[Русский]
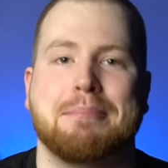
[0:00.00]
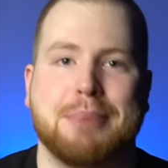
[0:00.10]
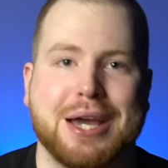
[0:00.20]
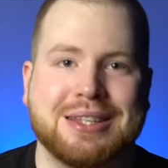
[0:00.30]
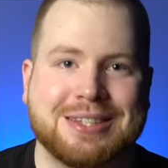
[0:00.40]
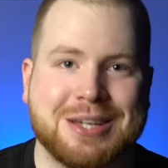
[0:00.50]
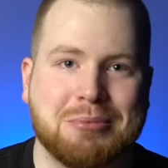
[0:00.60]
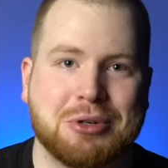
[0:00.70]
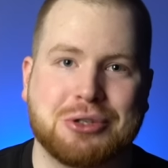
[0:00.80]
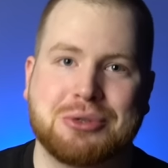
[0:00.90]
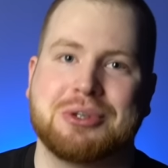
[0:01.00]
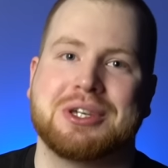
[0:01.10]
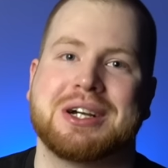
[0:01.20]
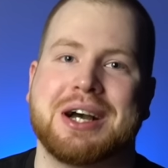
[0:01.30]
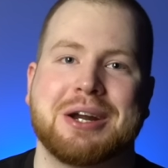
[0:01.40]
5 самых
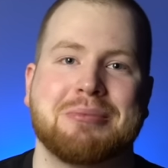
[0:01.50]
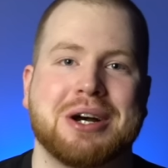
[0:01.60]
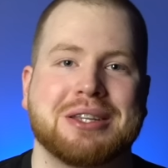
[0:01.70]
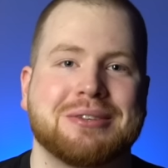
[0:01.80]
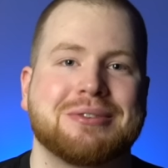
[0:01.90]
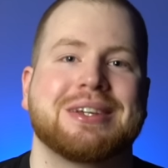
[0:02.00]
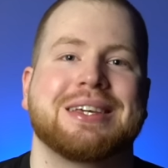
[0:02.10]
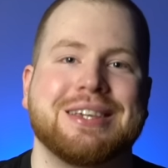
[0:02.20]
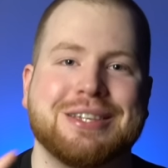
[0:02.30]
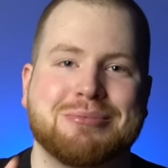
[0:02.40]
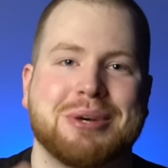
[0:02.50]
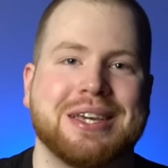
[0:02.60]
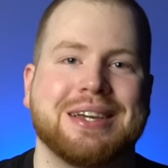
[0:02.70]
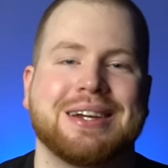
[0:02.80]
стойких ароматов из моей